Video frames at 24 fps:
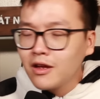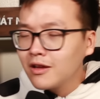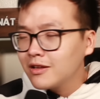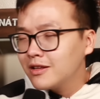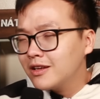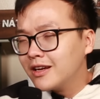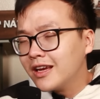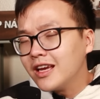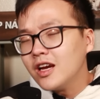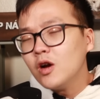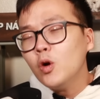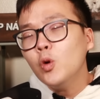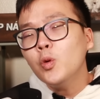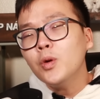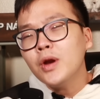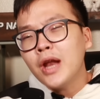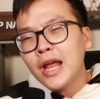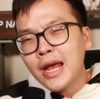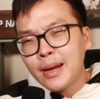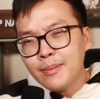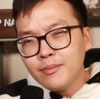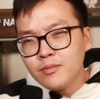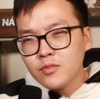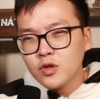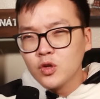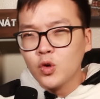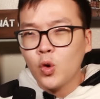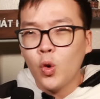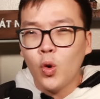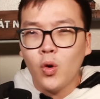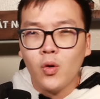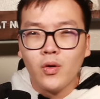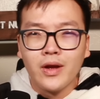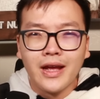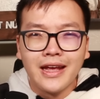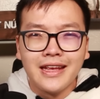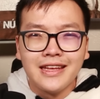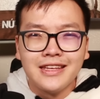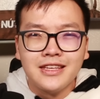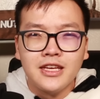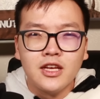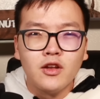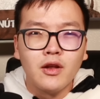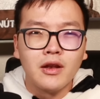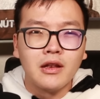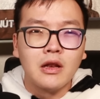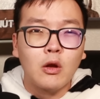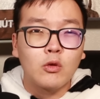những cái ưu điểm của cái
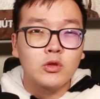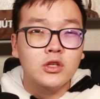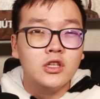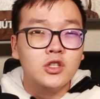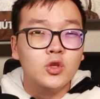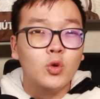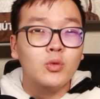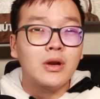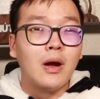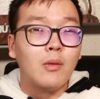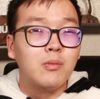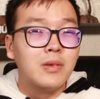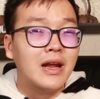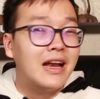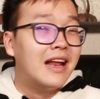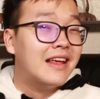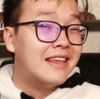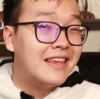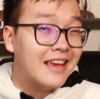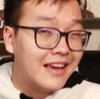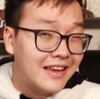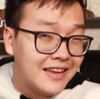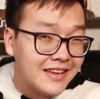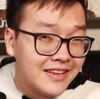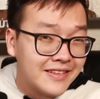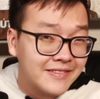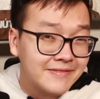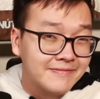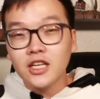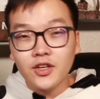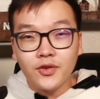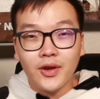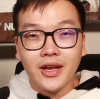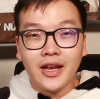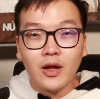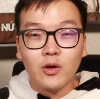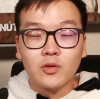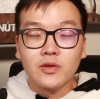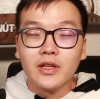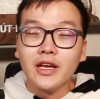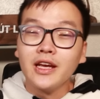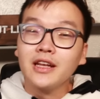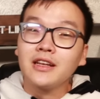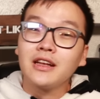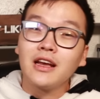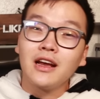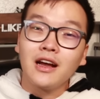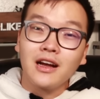chiến thuật đầu tư thụ động này là gì tư duy đầu
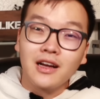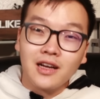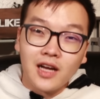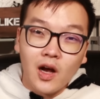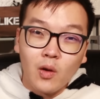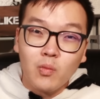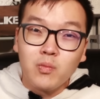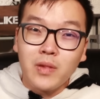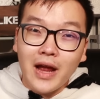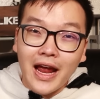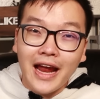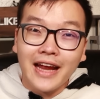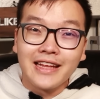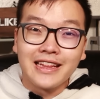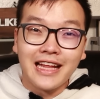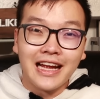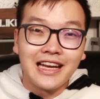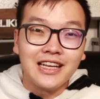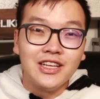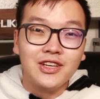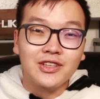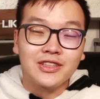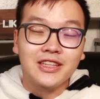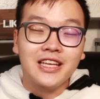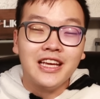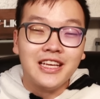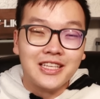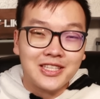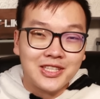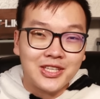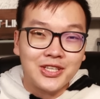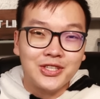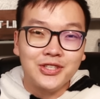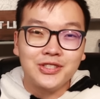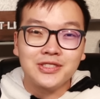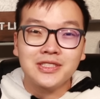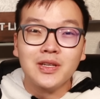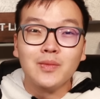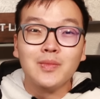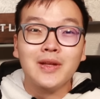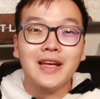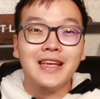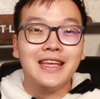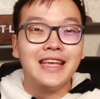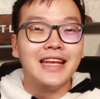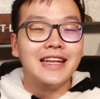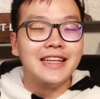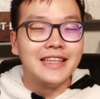tiên không ai thắng được thị trường trong
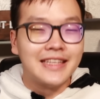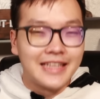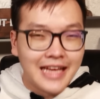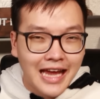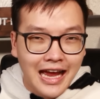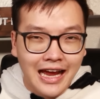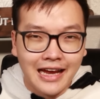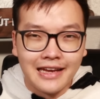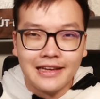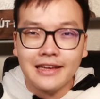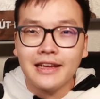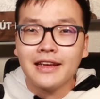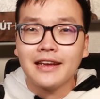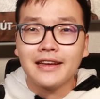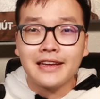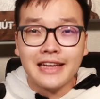thời gian dài